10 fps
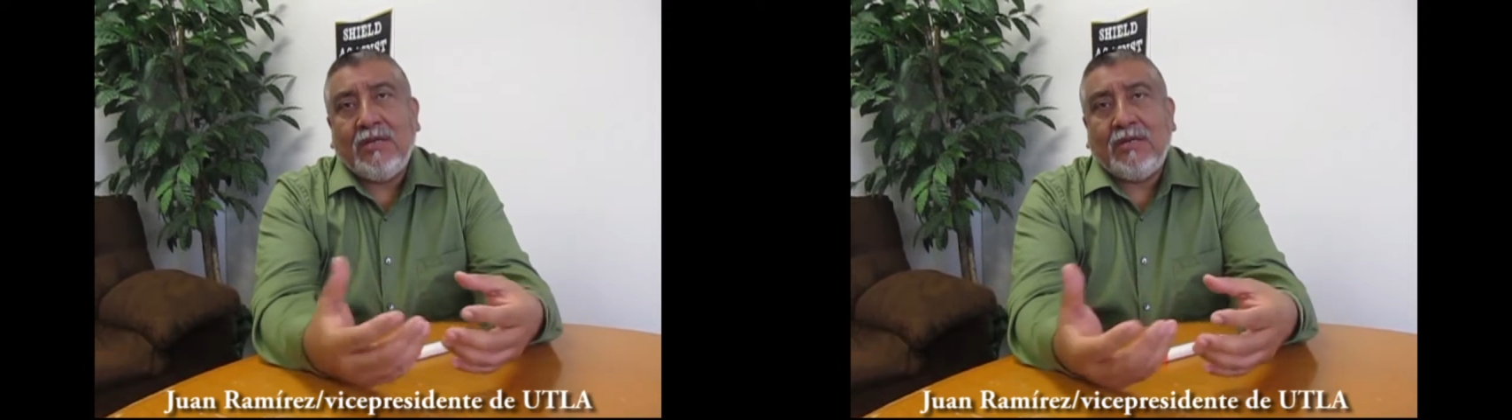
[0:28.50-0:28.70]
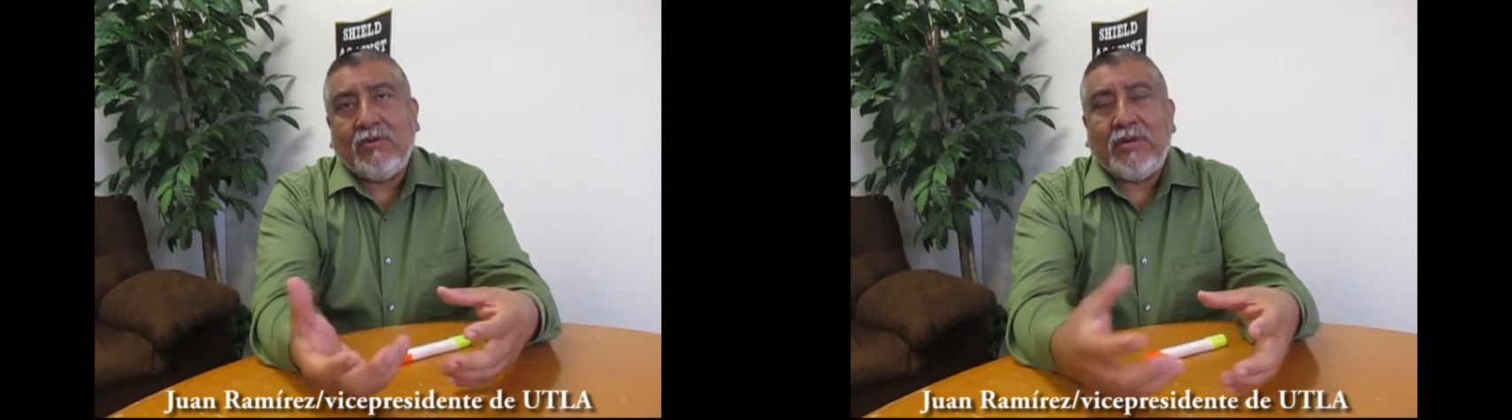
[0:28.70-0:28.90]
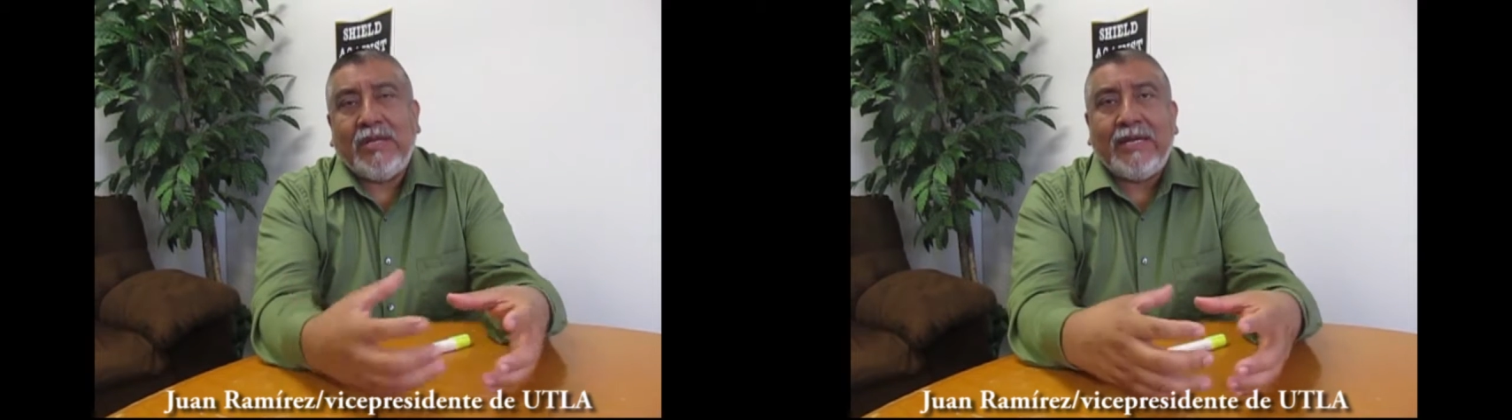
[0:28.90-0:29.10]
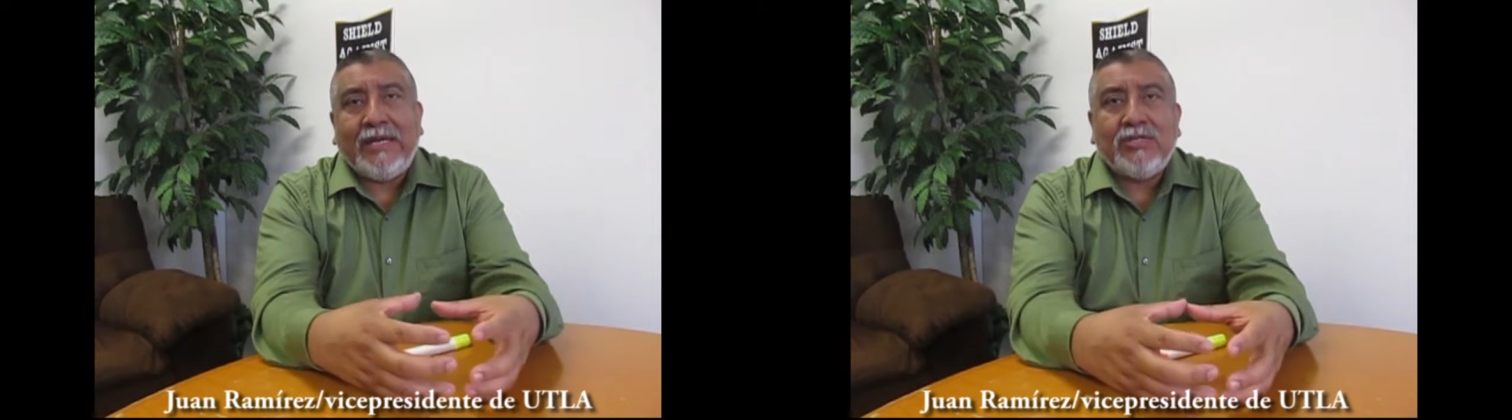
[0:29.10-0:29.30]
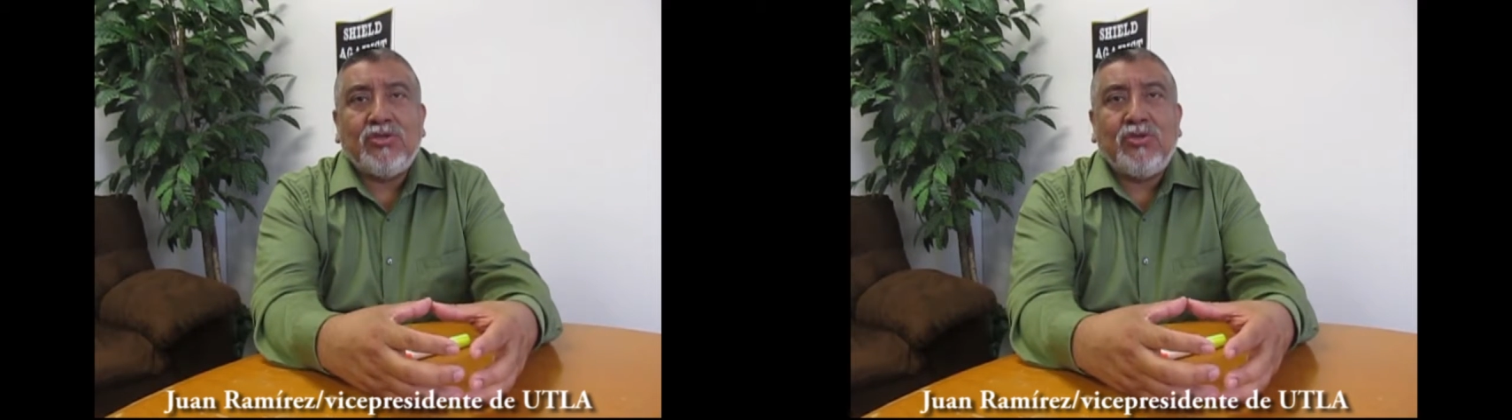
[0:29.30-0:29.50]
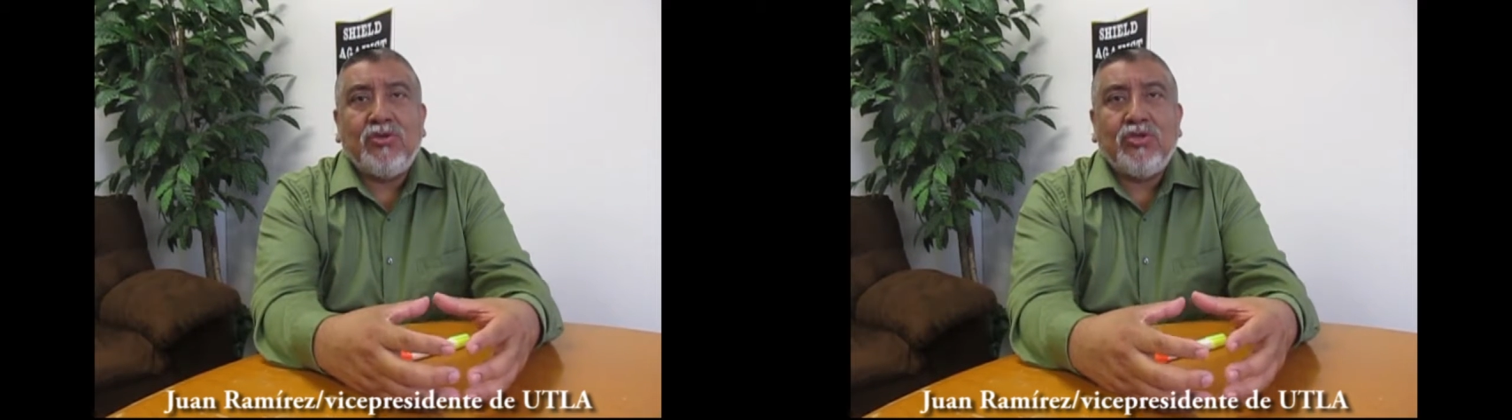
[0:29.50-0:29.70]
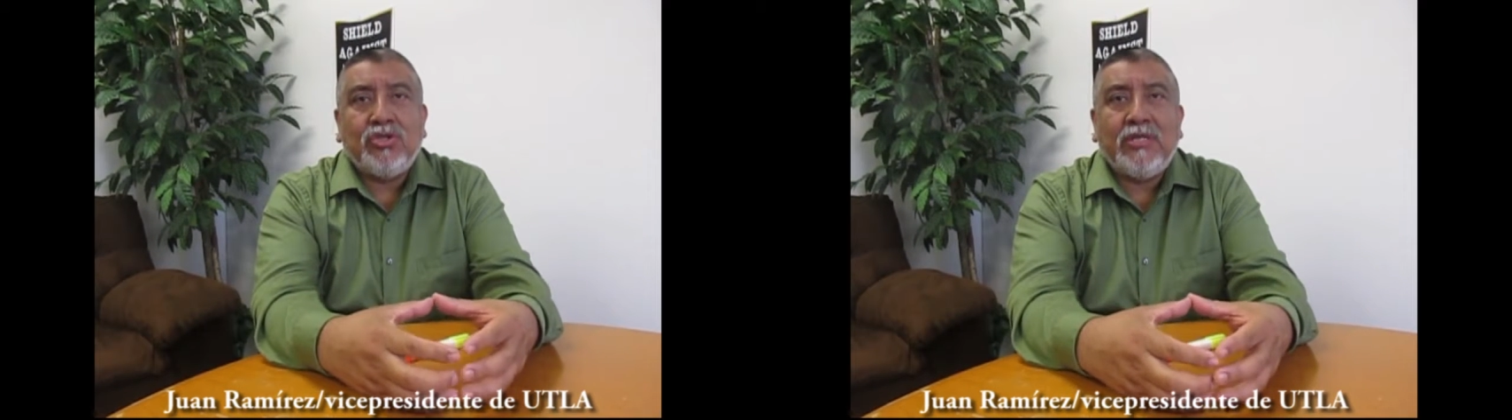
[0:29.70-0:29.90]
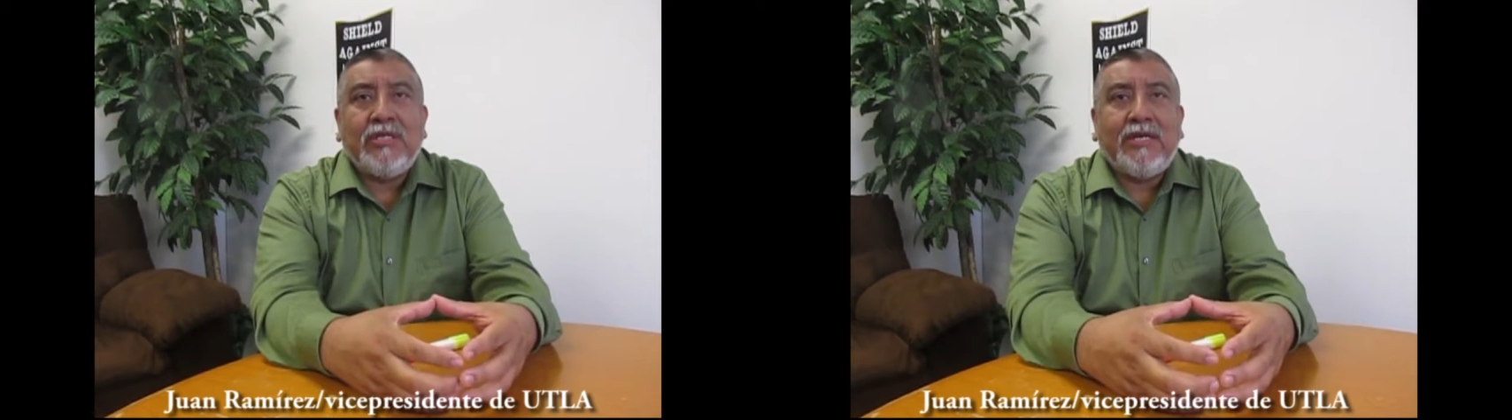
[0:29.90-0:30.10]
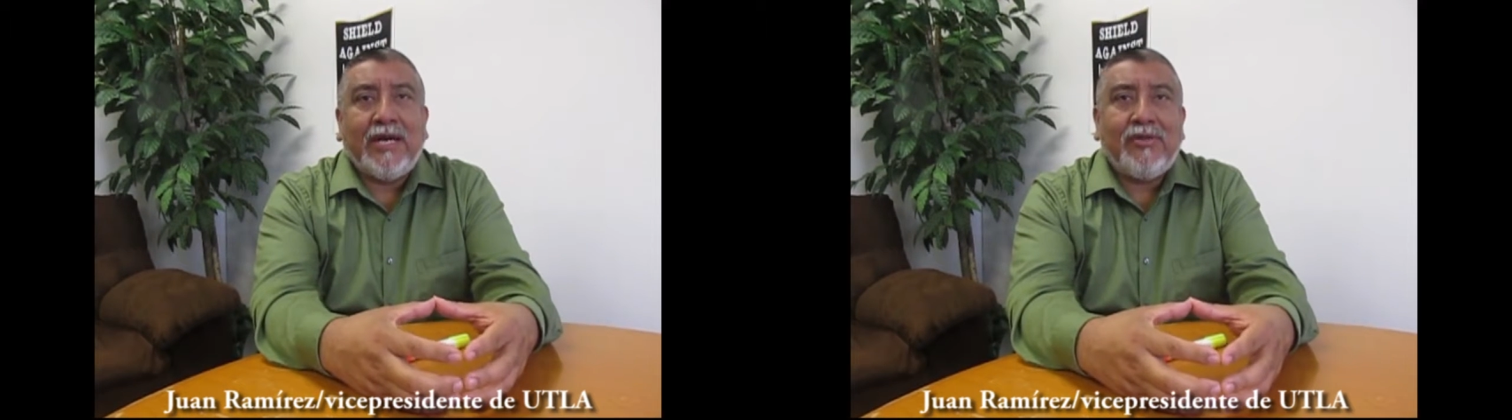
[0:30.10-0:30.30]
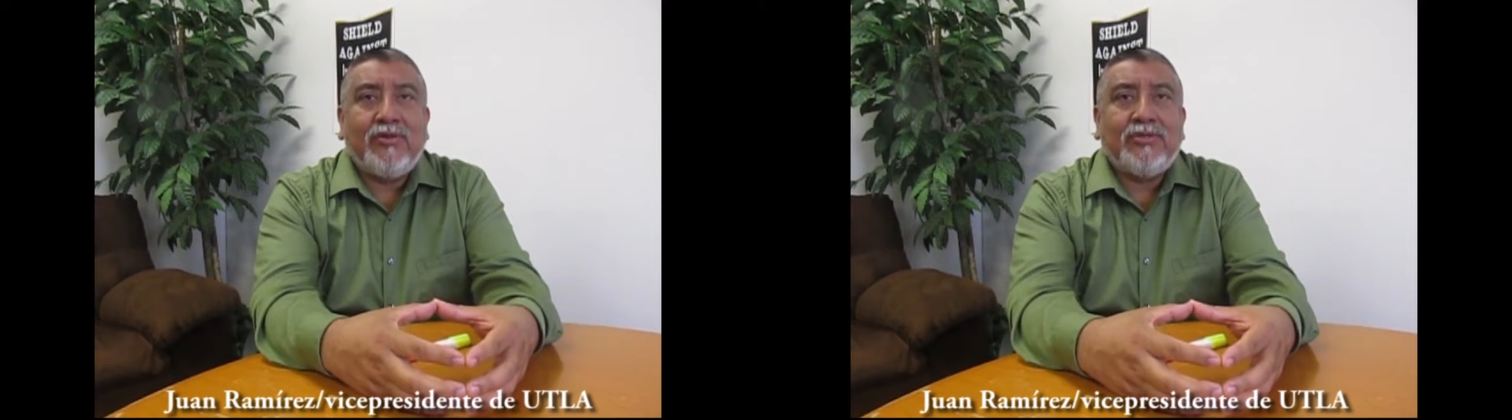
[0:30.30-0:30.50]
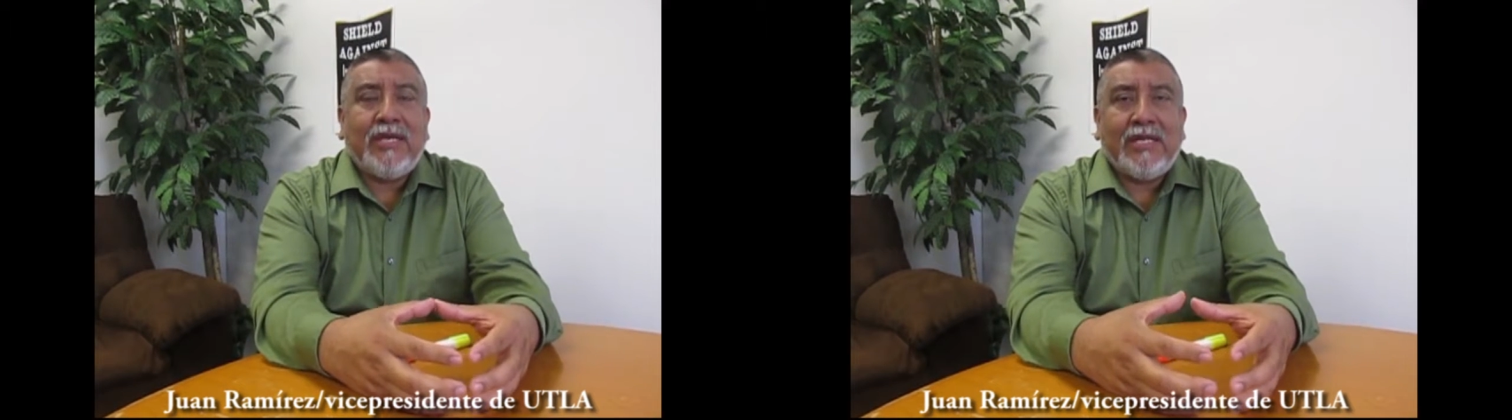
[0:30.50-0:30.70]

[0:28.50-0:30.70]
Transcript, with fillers: Recuerda que en eso son ocho sindicatos